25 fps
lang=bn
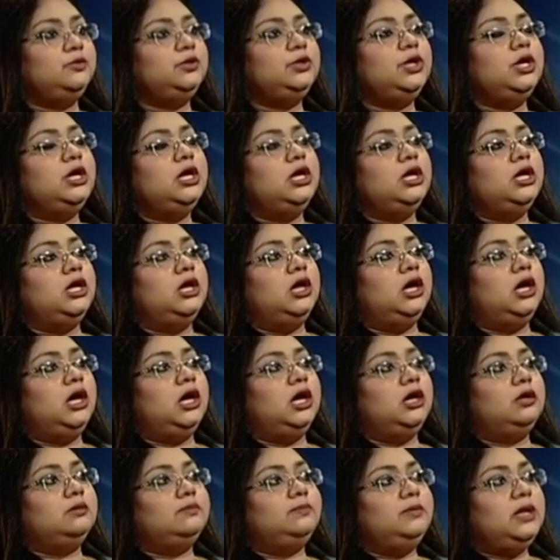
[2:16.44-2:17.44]
যেমন
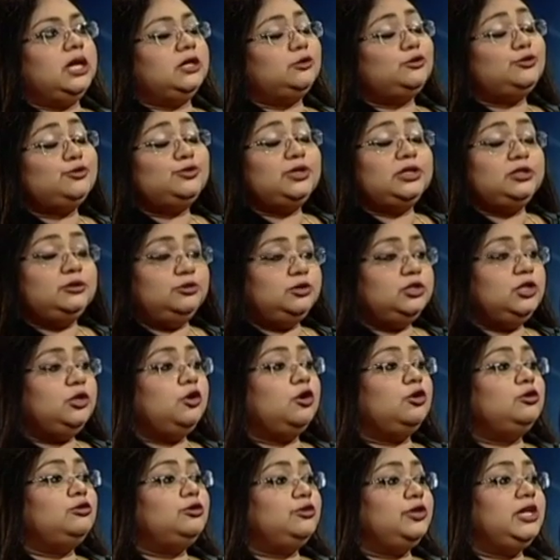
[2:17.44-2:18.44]
ব্লাড সুগারটা যদি
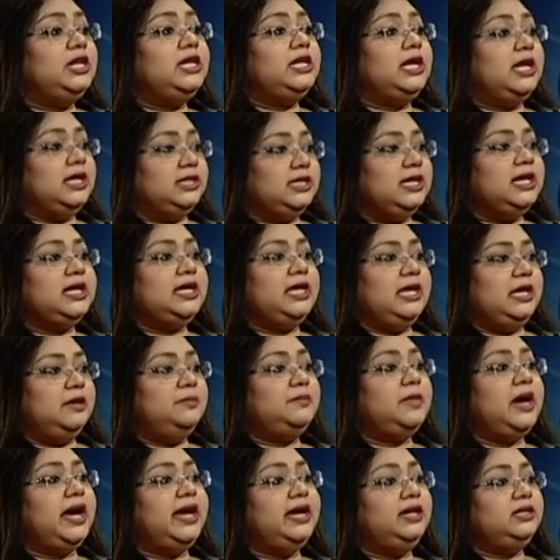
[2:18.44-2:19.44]
কন্ট্রোলে না থাকে
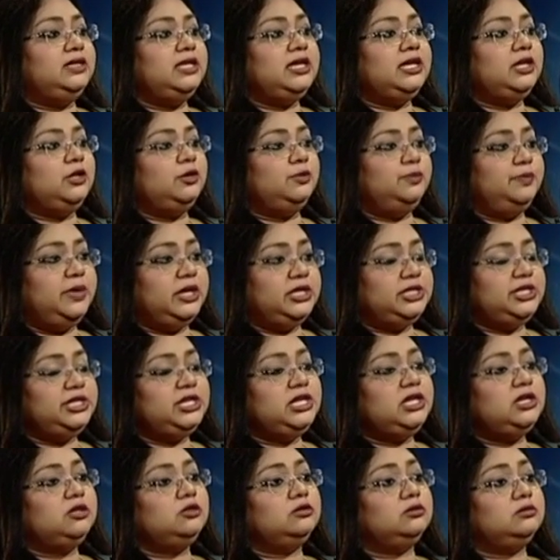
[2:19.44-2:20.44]
মায়ের থেকেও
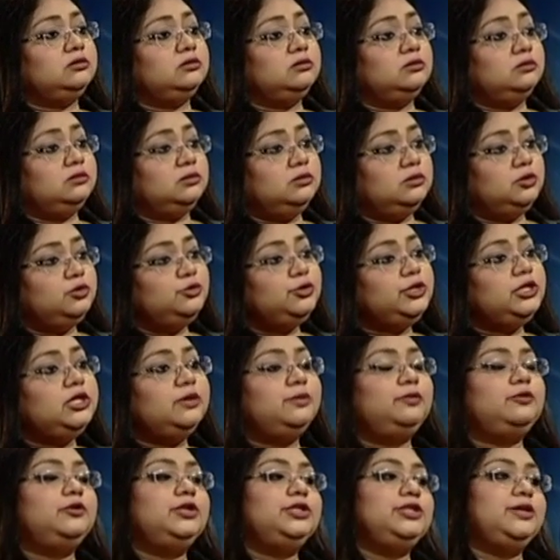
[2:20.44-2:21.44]
বেশি
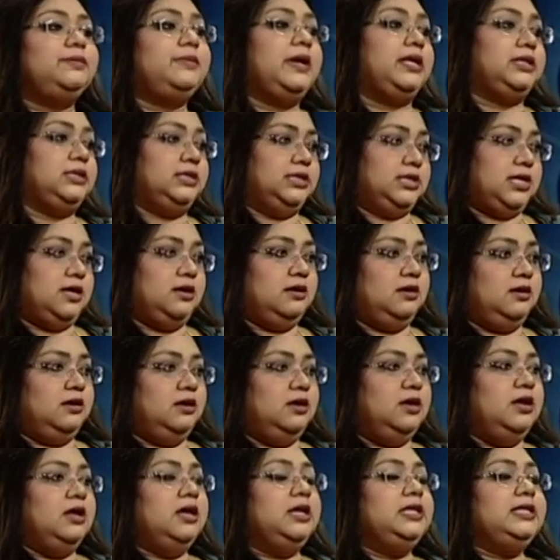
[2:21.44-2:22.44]
ঝুঁকিতে পড়ে যায় বাচ্চা
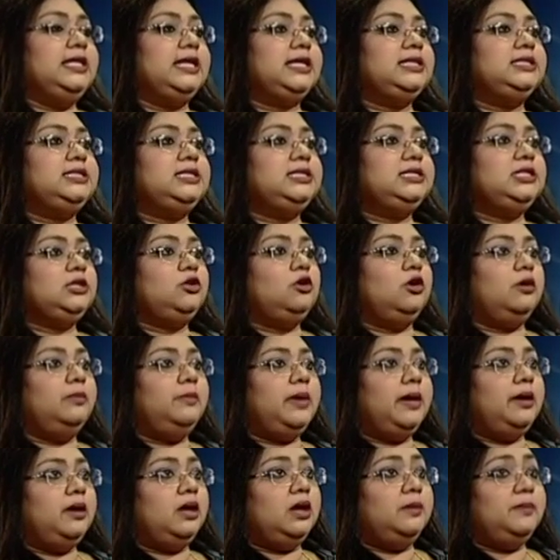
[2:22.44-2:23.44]
দেখা যায় যে
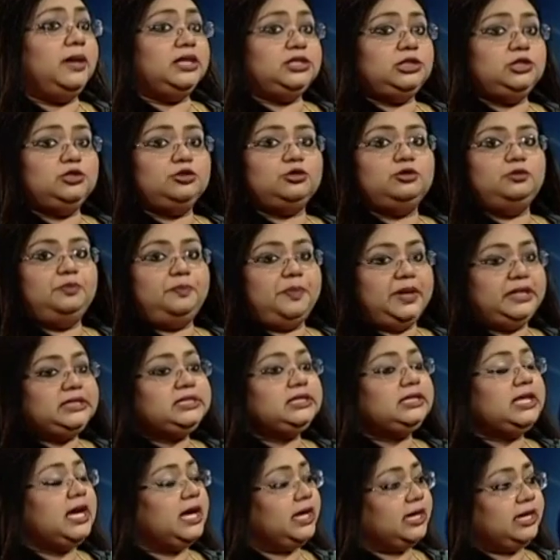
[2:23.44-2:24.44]
বাচ্চা যখন
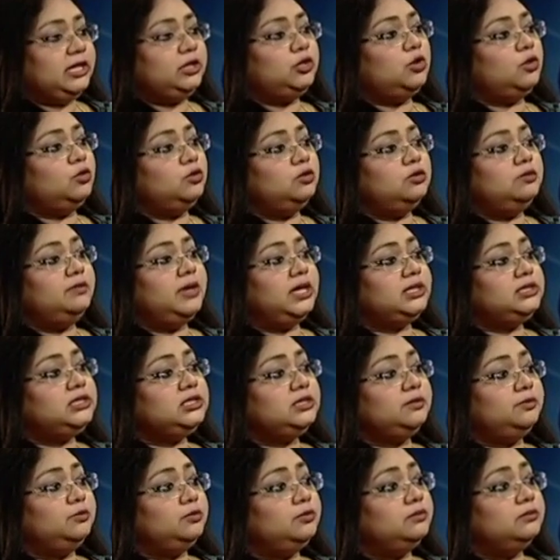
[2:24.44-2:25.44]
পেটে থাকে তখন
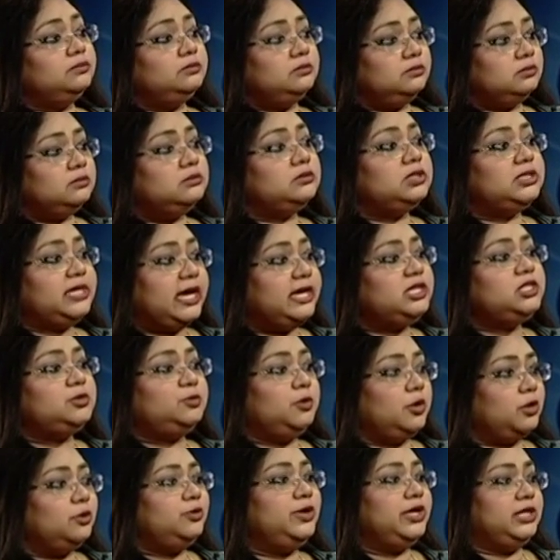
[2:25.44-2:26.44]
বাচ্চার সাইজ
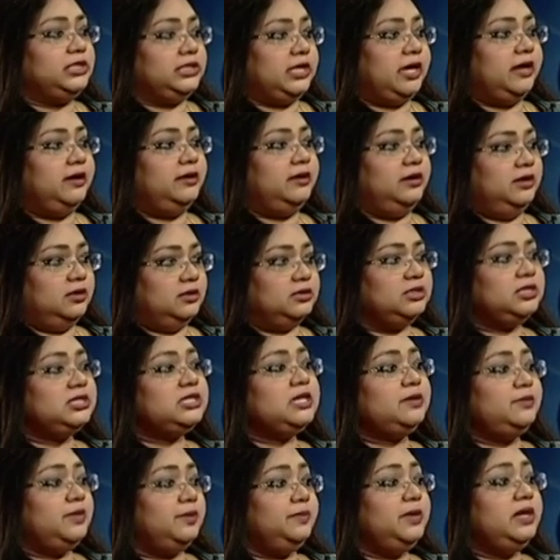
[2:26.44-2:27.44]
বড় হয়ে যায়
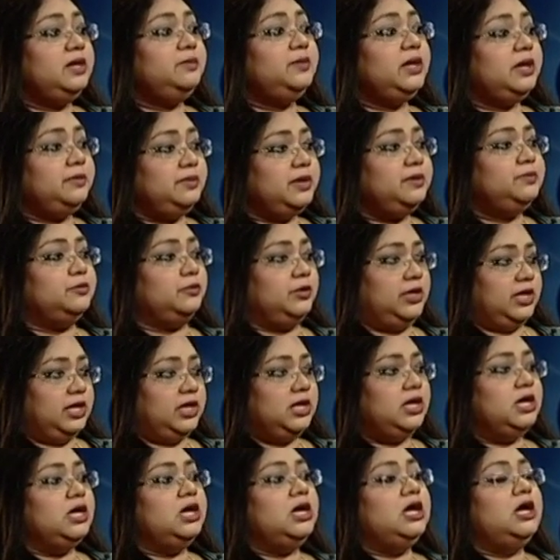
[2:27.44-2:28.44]
যেটাকে আমরা বিগ বেবি বলি
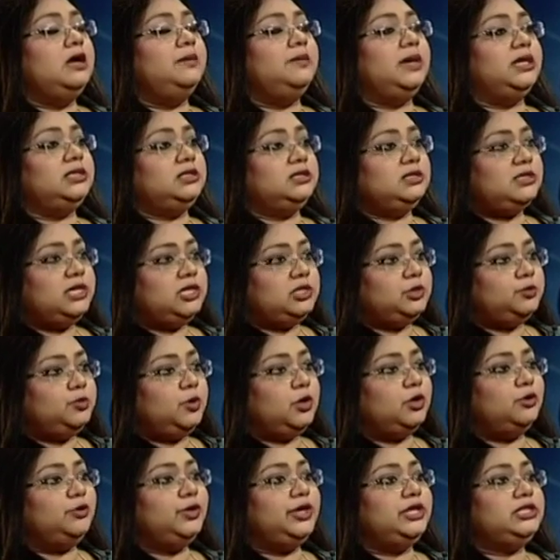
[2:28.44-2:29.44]
বাচ্চা সাইজ
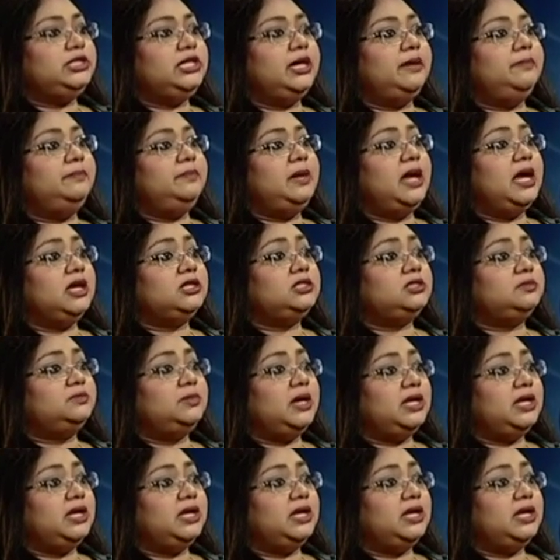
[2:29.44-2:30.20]
বড় হয়ে যায় প্লাস